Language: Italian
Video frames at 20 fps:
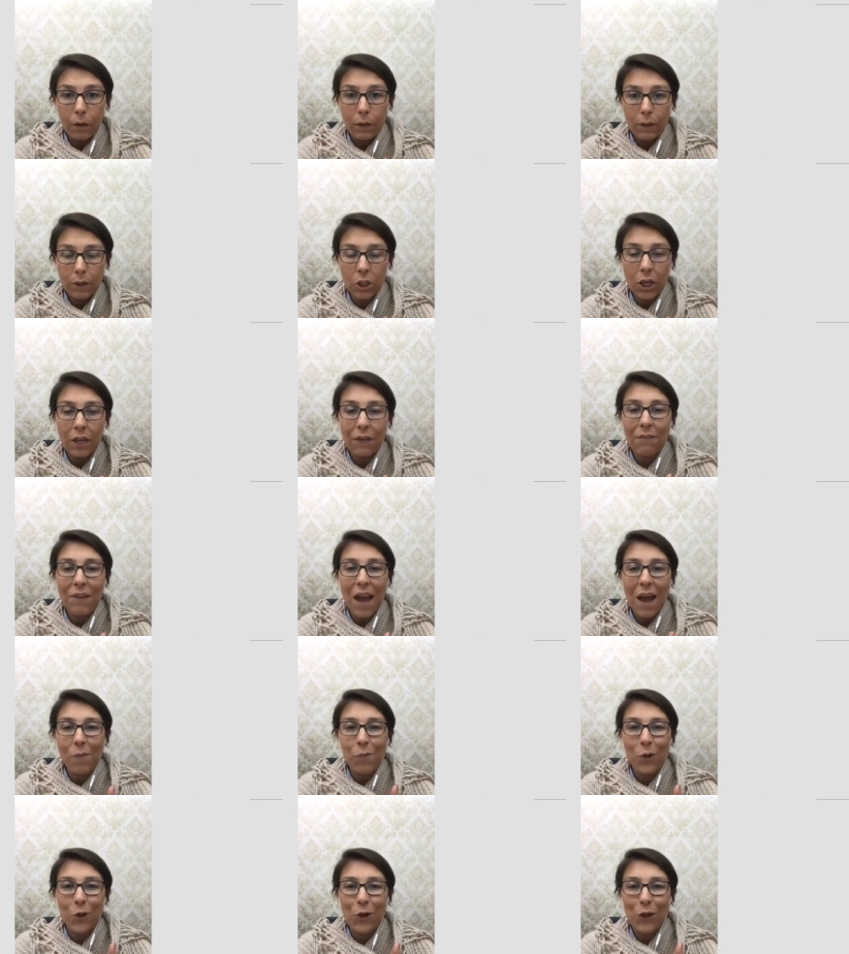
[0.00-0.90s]
Ci
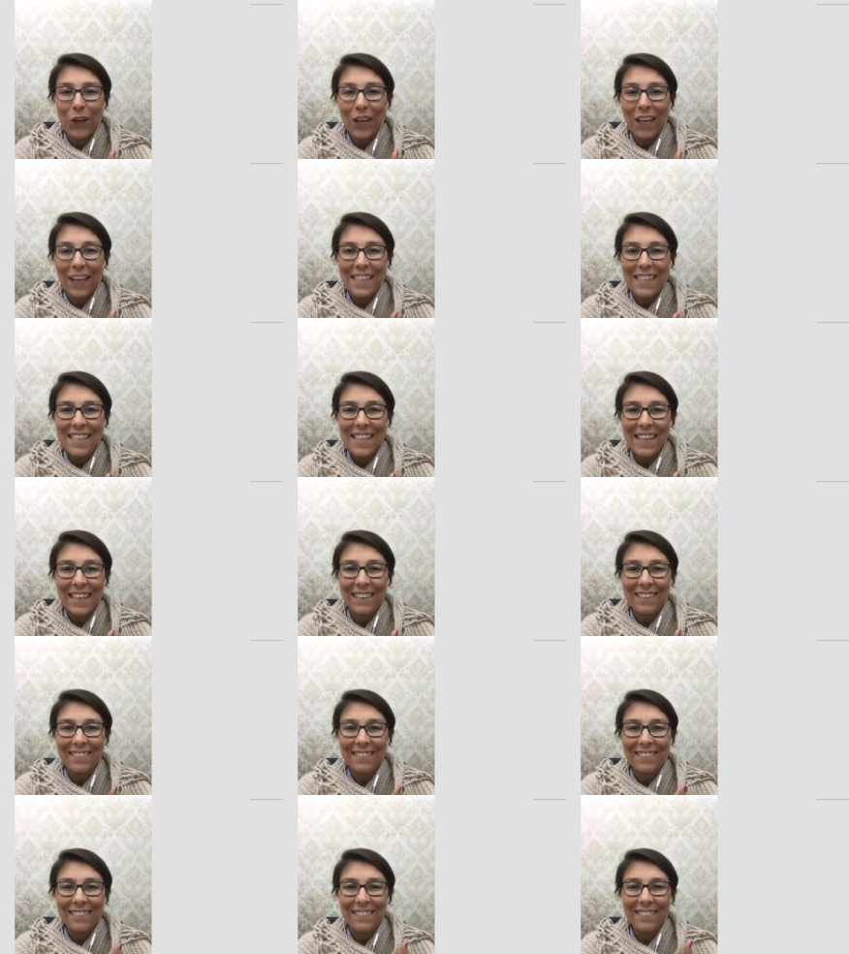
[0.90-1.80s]
arriviamo
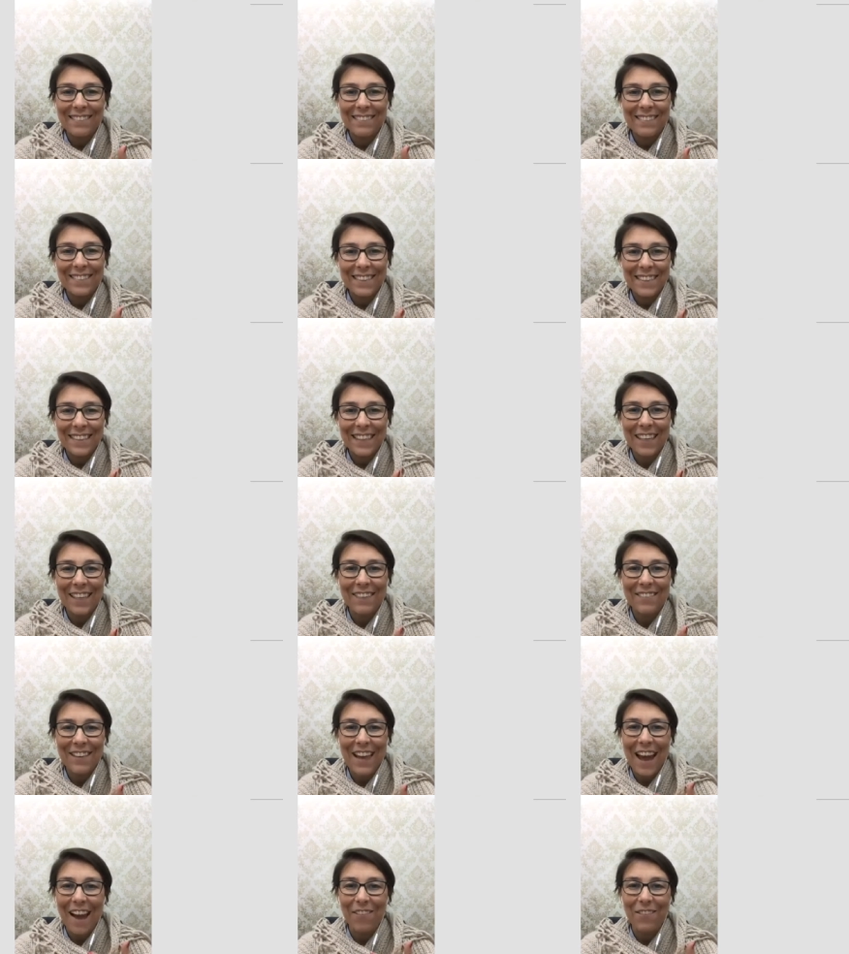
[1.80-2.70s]
Lorenza? Ci
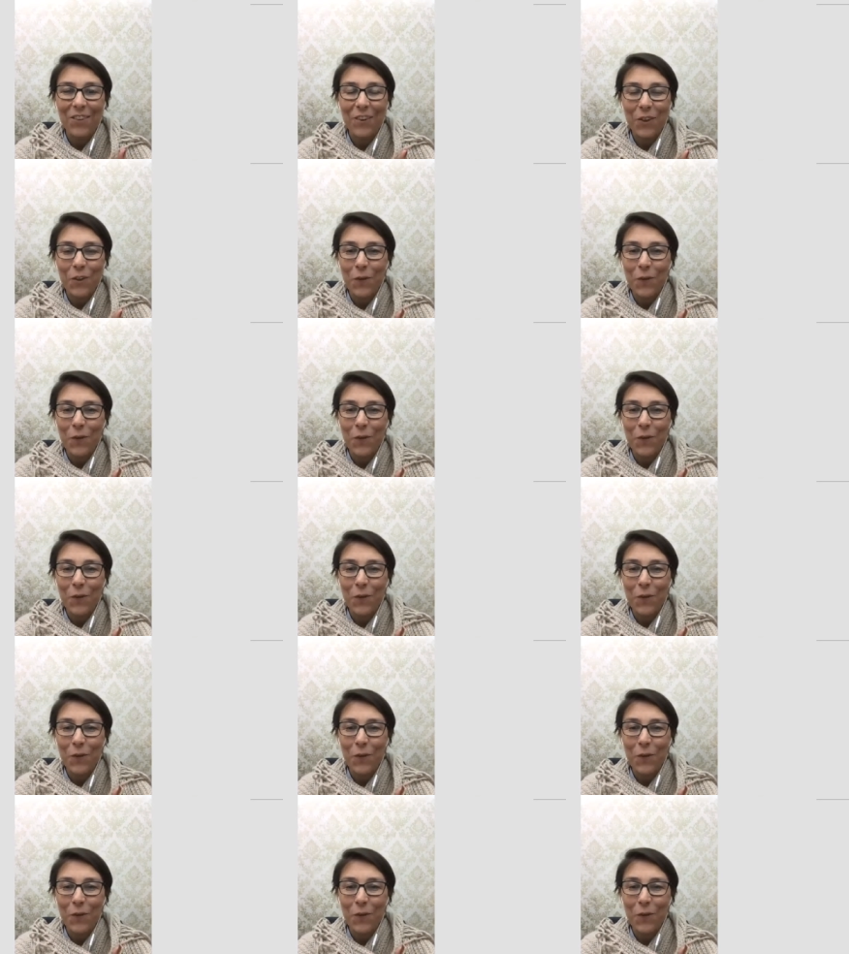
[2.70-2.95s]
arriviamo.